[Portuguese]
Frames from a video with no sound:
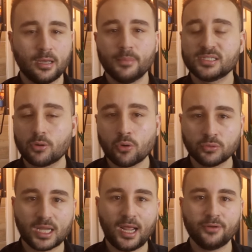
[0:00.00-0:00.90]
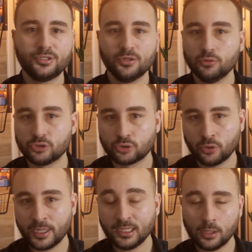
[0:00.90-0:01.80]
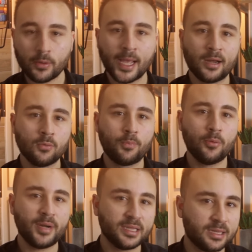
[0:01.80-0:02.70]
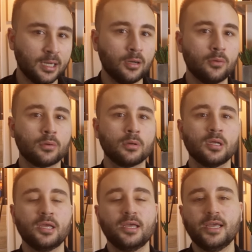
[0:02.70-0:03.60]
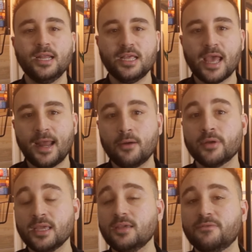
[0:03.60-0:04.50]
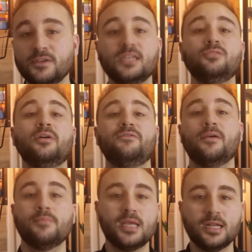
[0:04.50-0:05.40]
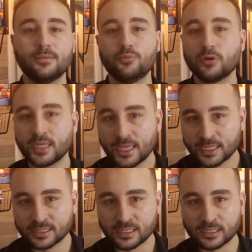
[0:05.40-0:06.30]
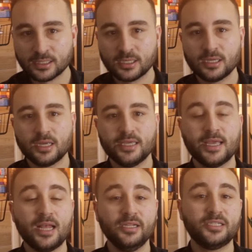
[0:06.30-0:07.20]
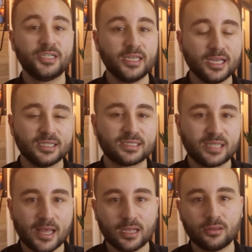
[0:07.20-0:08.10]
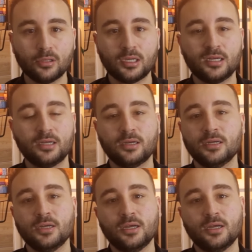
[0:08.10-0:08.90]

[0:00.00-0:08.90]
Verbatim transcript: Mas ao contrário de Rousseau, ele não era um pobretão, ele era alguém que vinha de uma família burguesa e ele tinha certa